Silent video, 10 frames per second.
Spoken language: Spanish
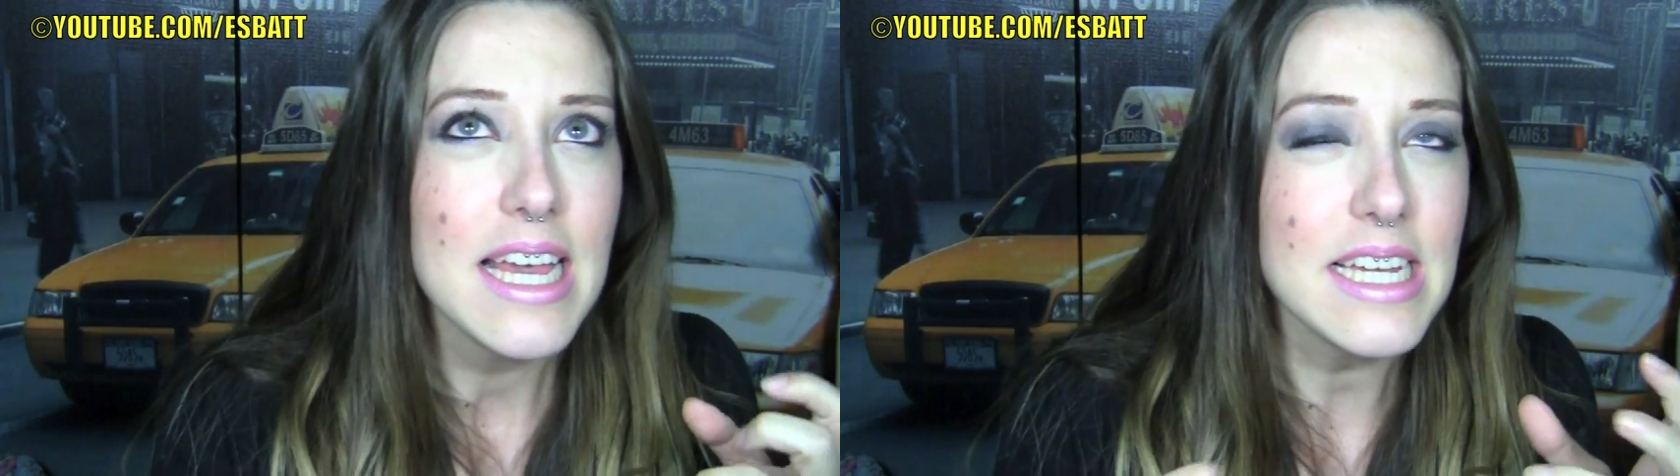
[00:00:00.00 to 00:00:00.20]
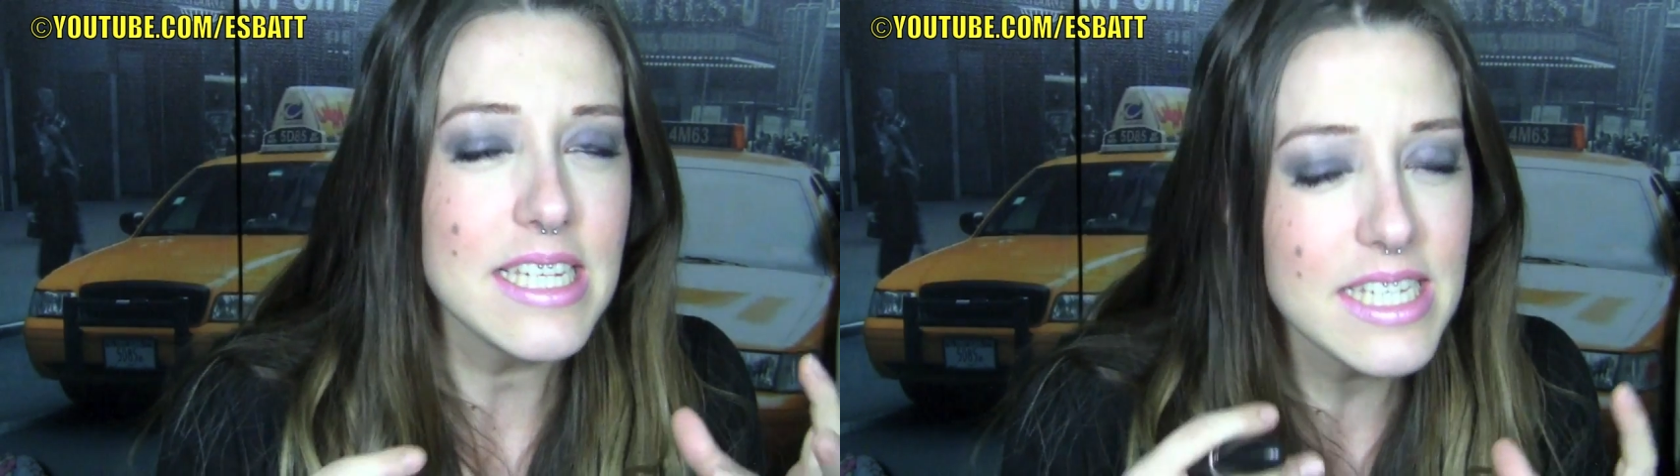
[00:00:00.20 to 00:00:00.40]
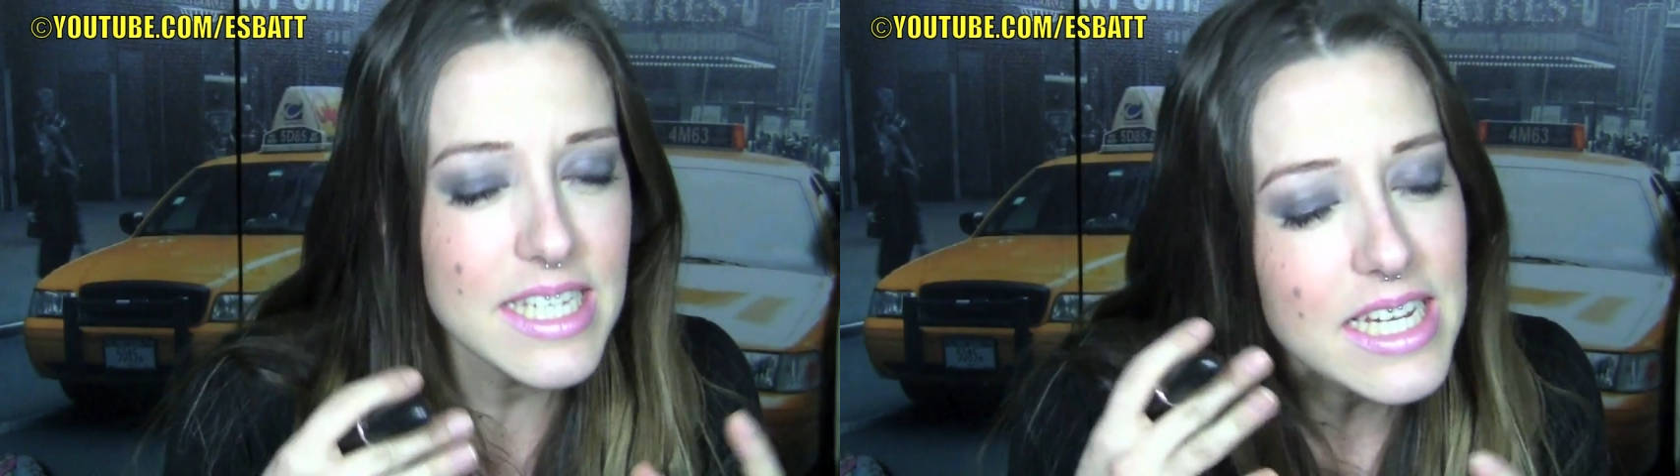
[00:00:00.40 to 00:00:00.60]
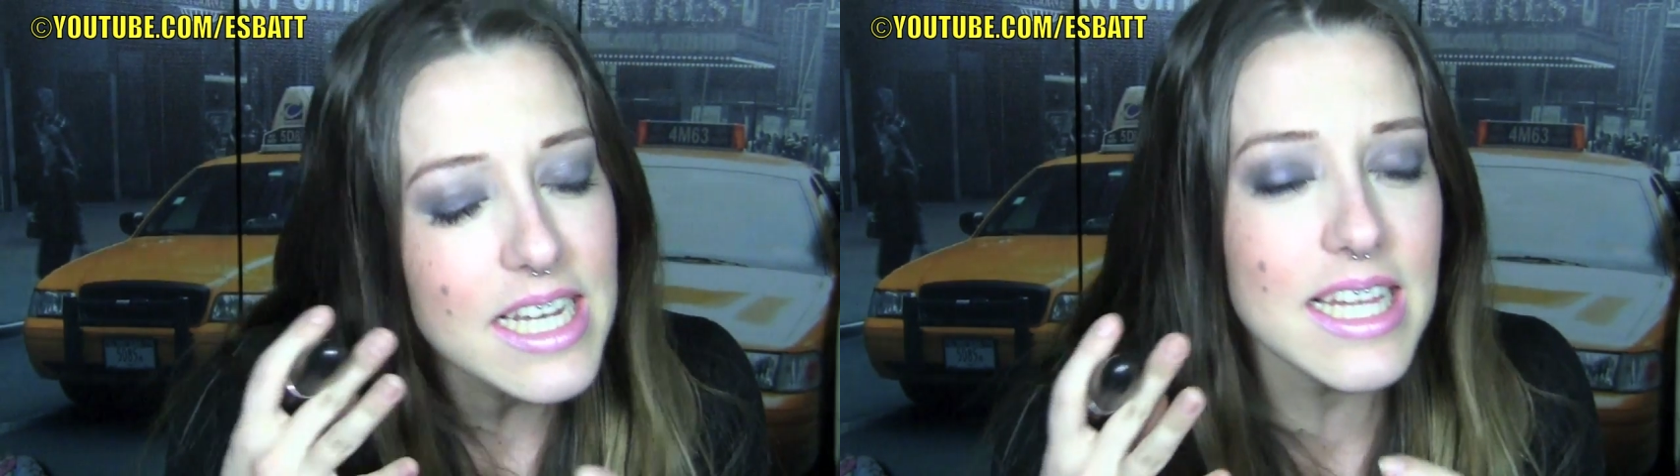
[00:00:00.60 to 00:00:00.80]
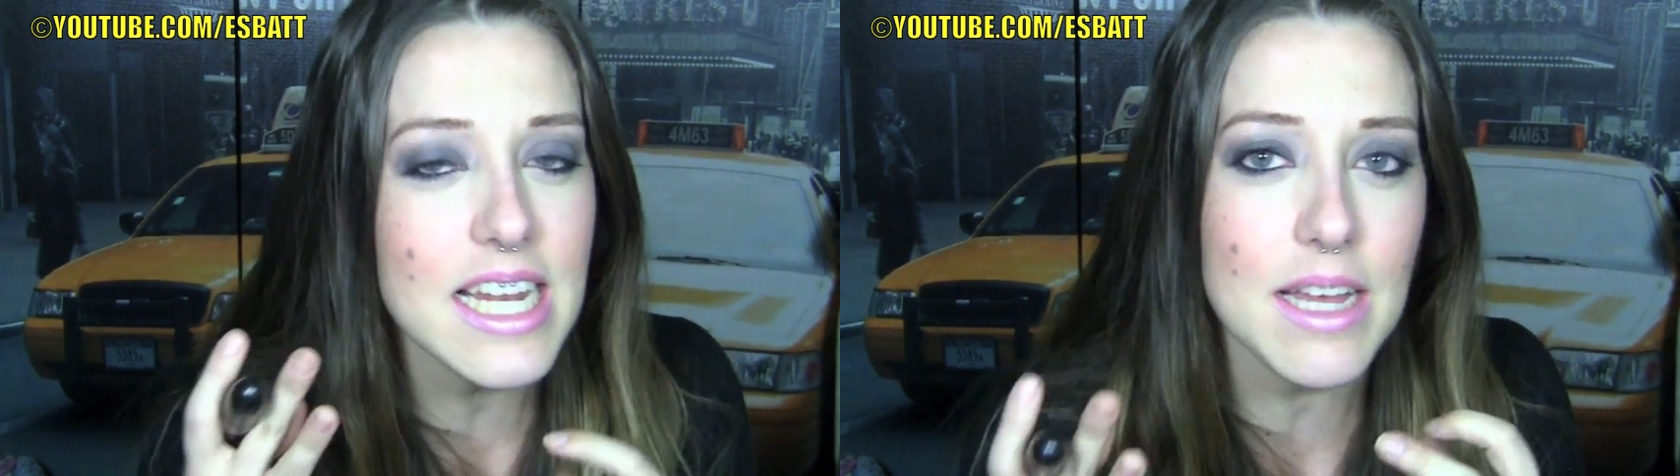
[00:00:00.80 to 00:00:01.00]
es, sí
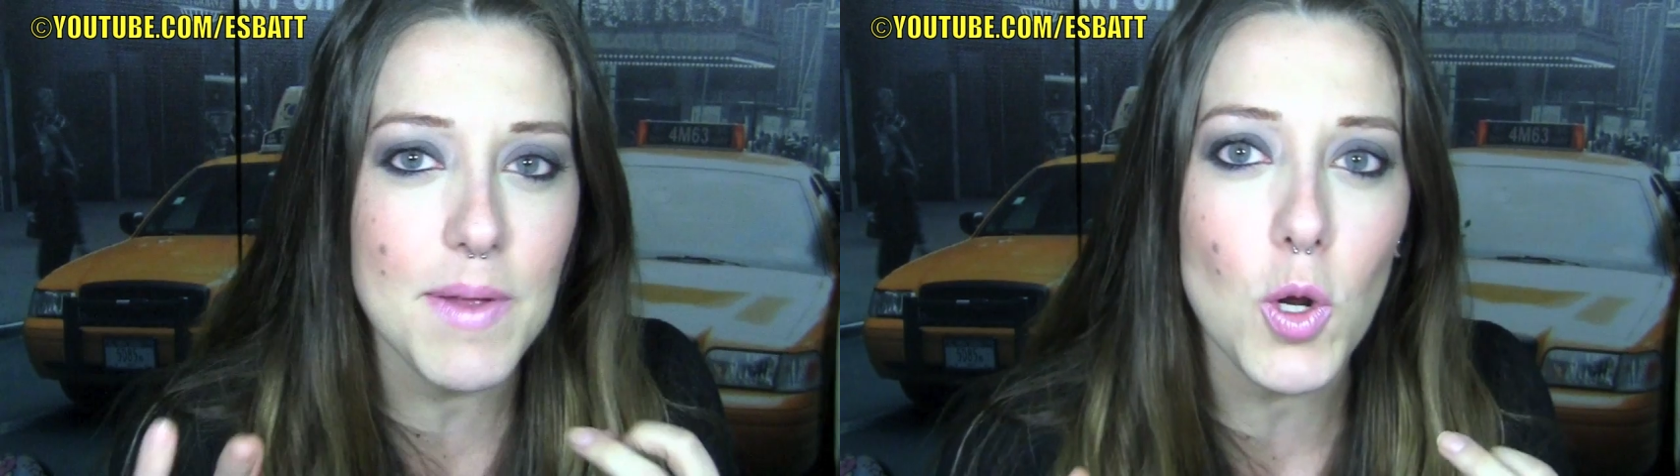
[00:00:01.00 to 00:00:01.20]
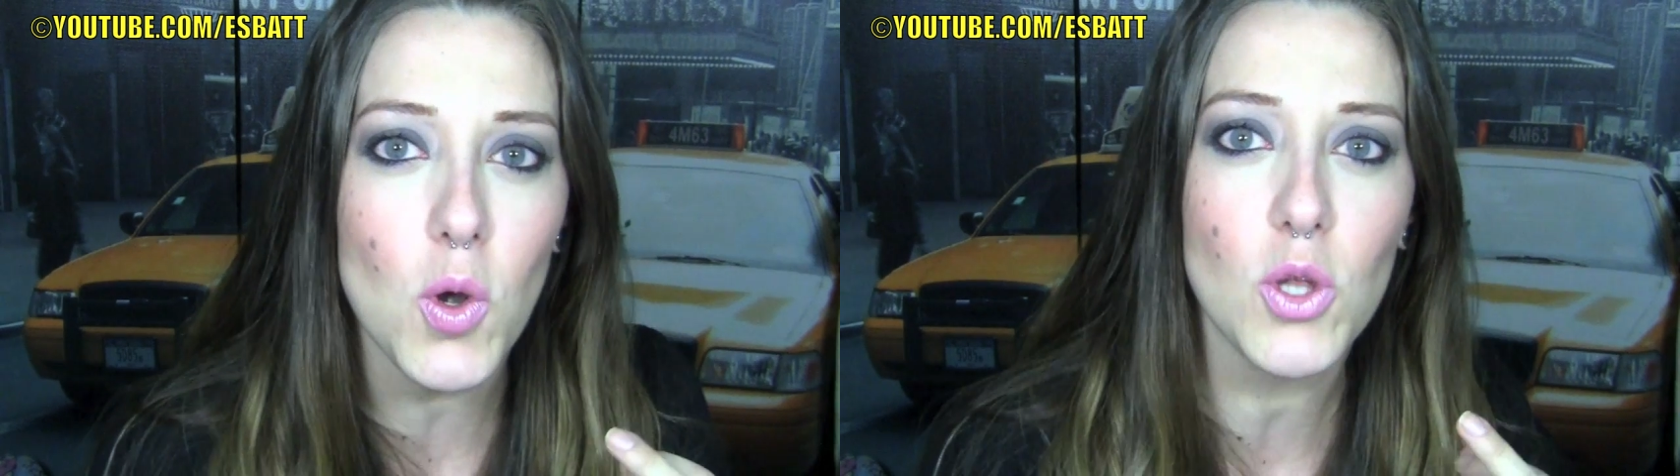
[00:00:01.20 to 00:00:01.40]
que tiene que ver con